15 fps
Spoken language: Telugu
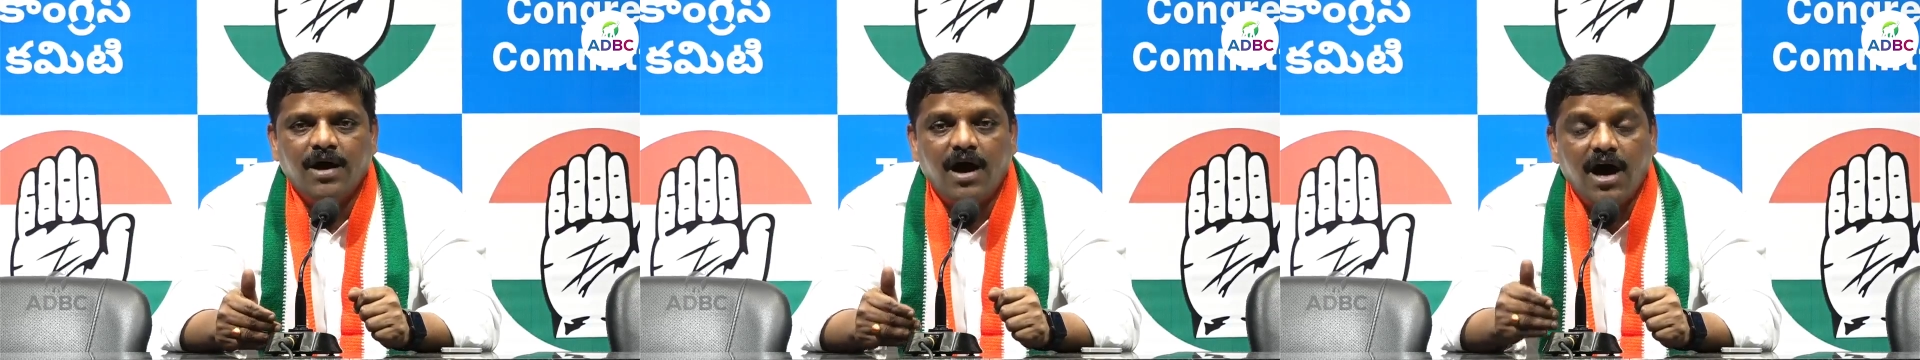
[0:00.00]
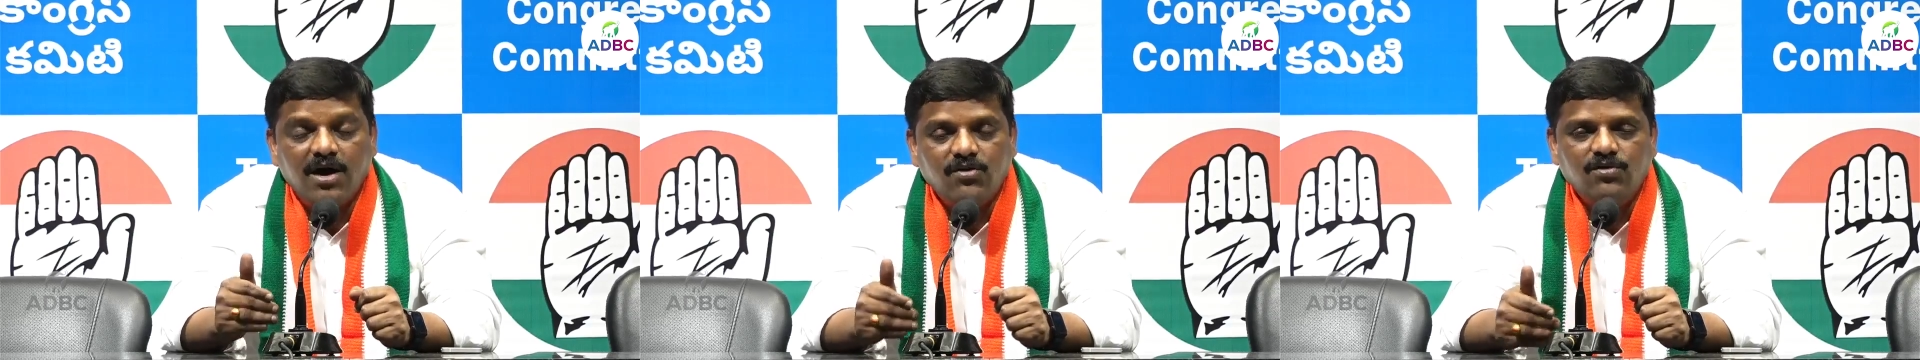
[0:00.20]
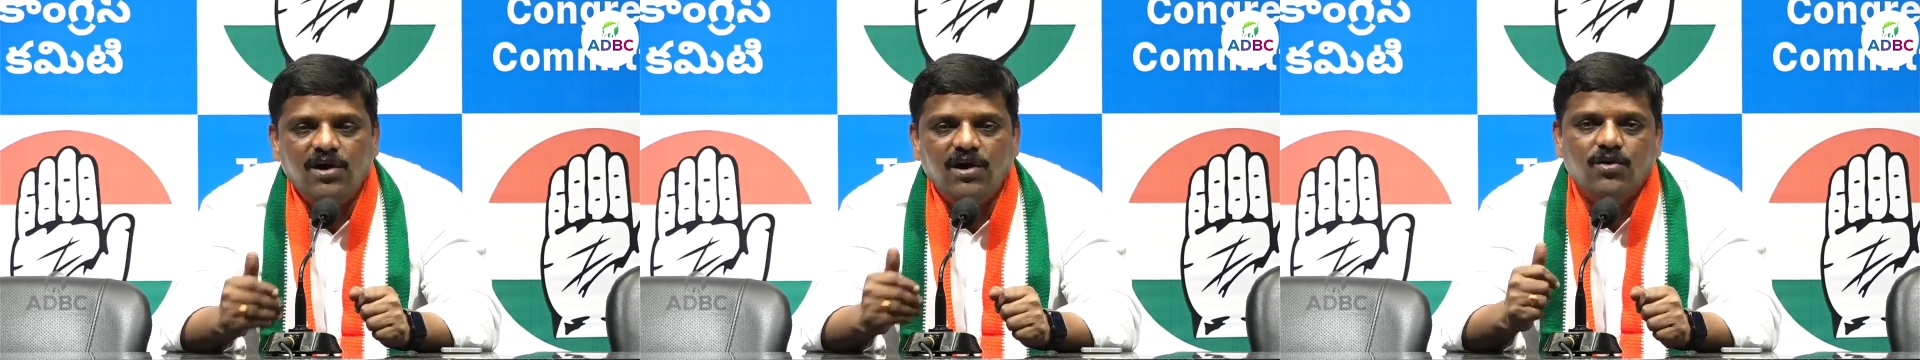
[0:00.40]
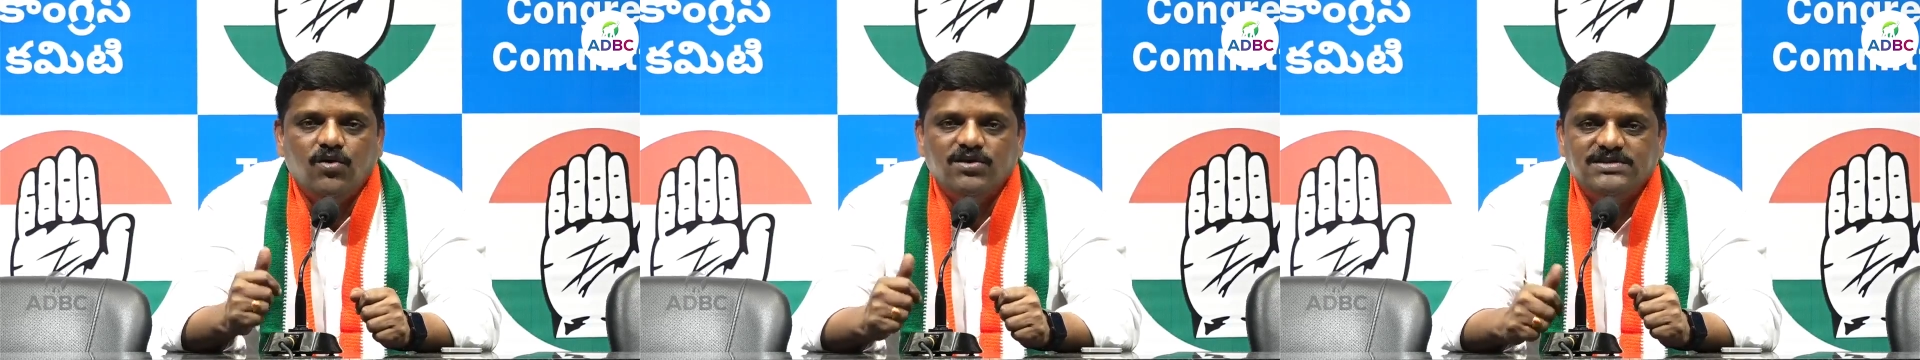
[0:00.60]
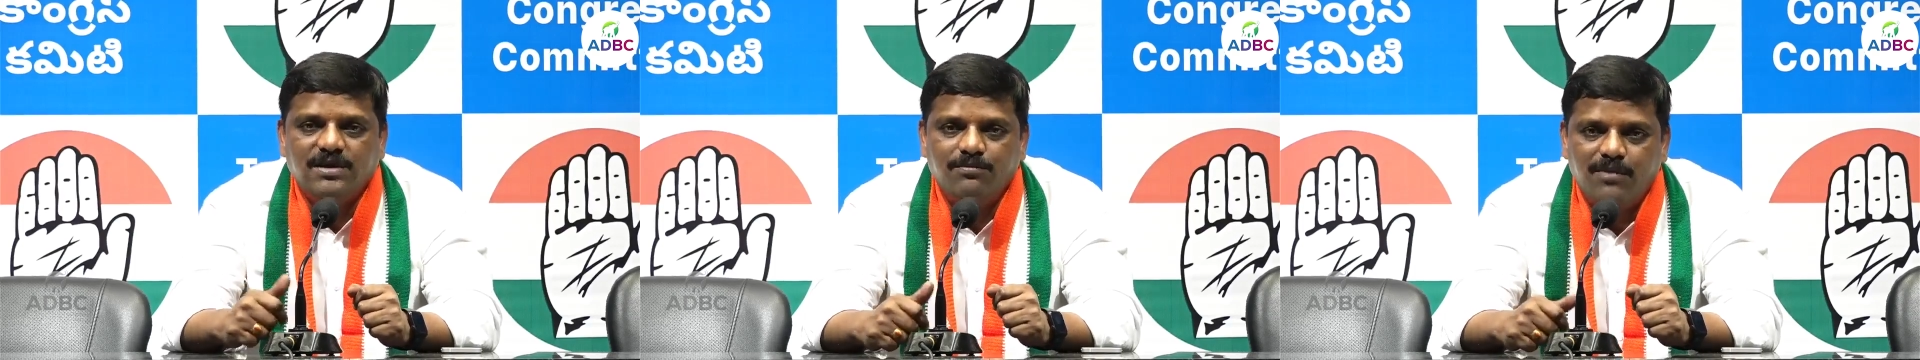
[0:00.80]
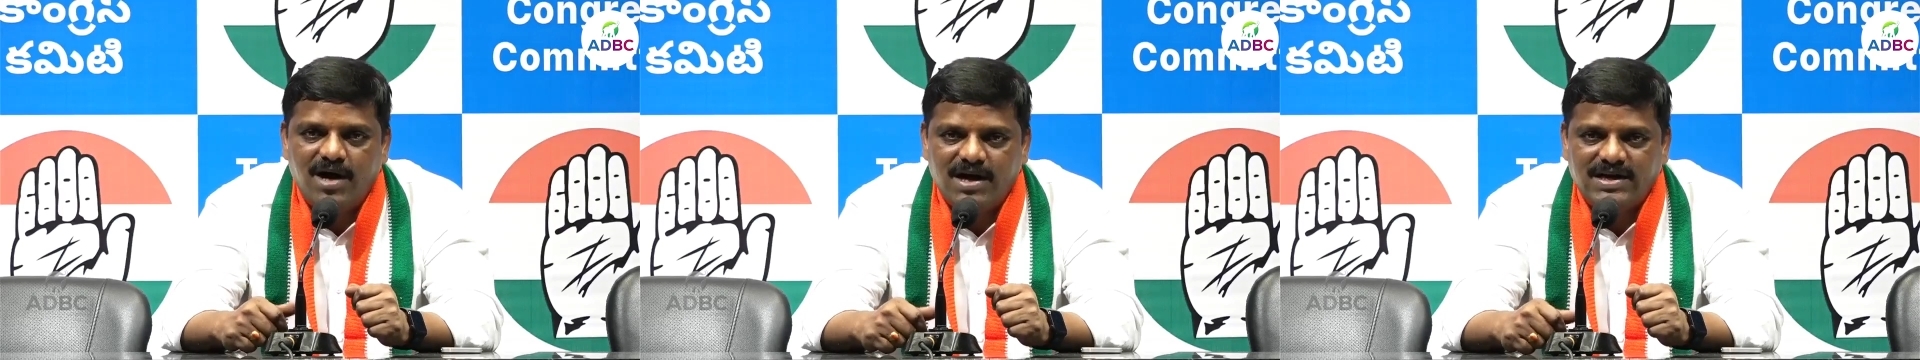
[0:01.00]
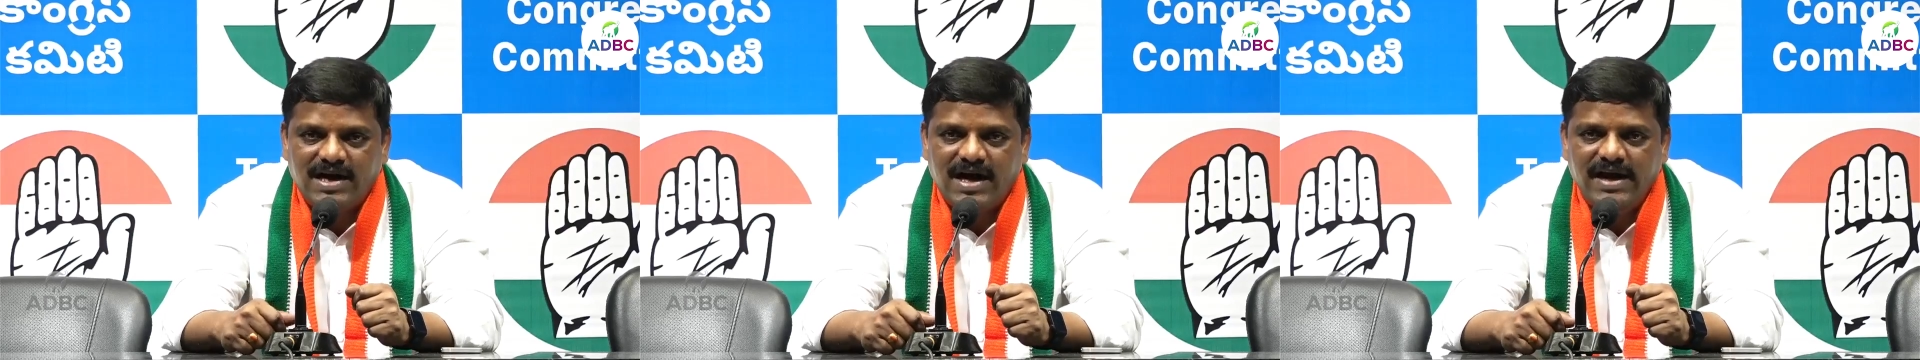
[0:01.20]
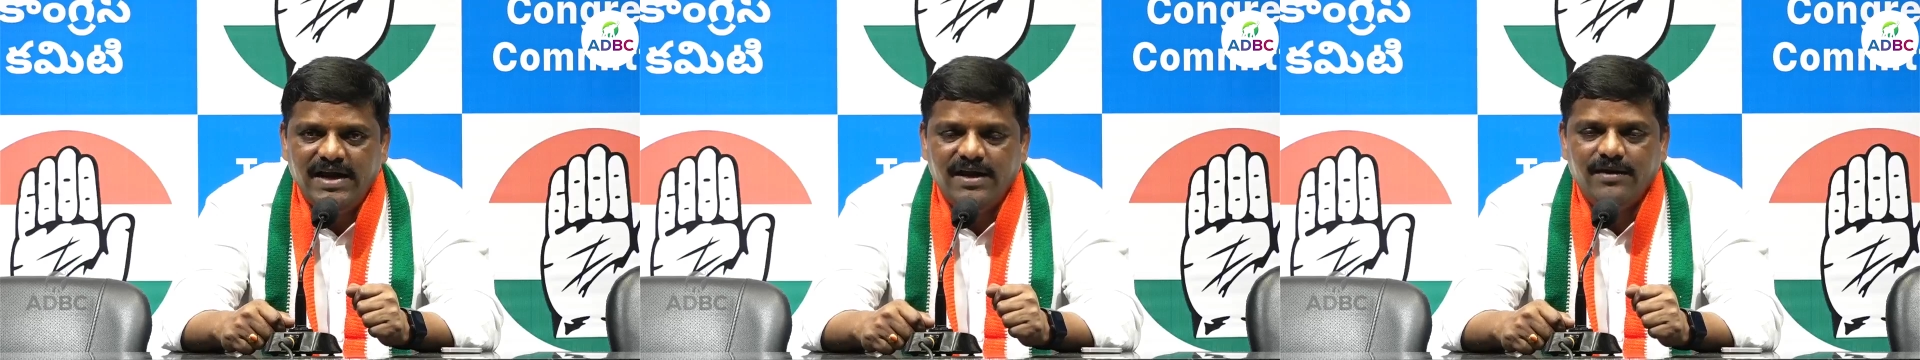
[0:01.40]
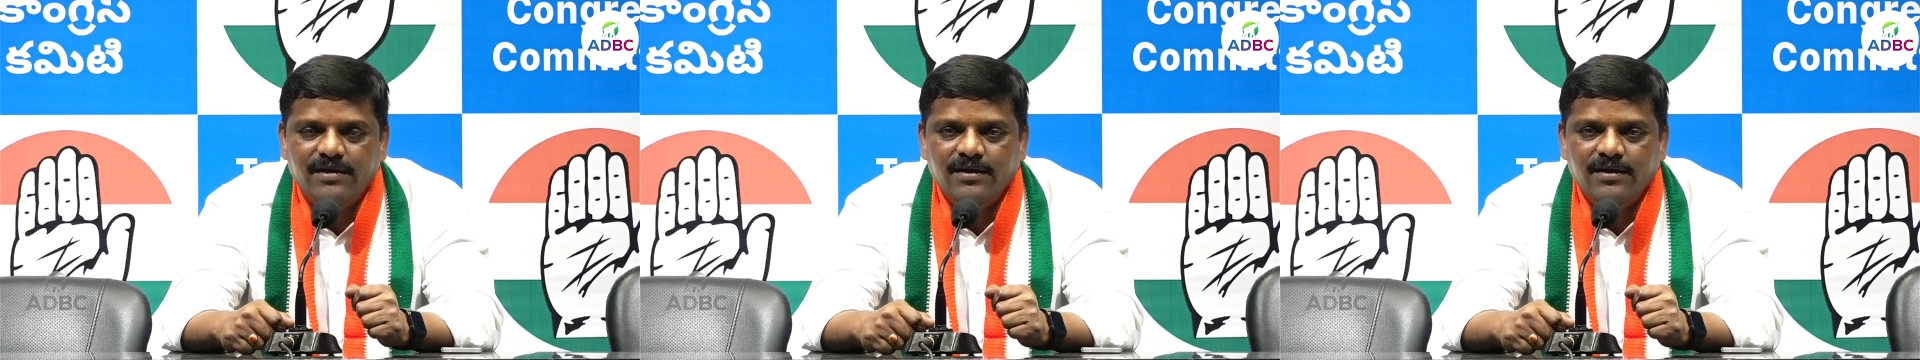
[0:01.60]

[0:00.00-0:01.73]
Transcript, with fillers: హక్కుల కోసం మాట్లాడి